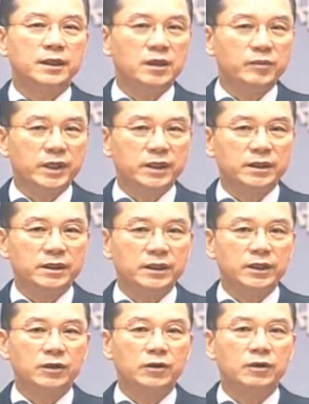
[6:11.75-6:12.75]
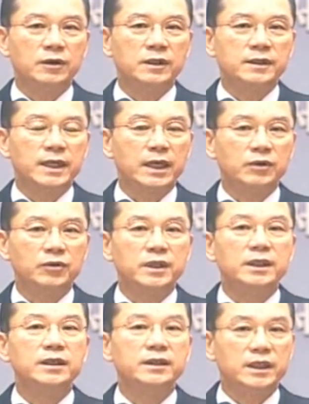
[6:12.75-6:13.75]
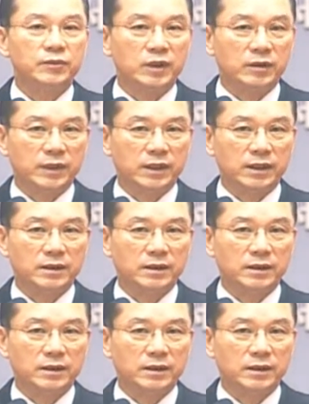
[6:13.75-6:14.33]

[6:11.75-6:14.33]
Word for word: 1명의 의인으로 살고 있기 때문입니다.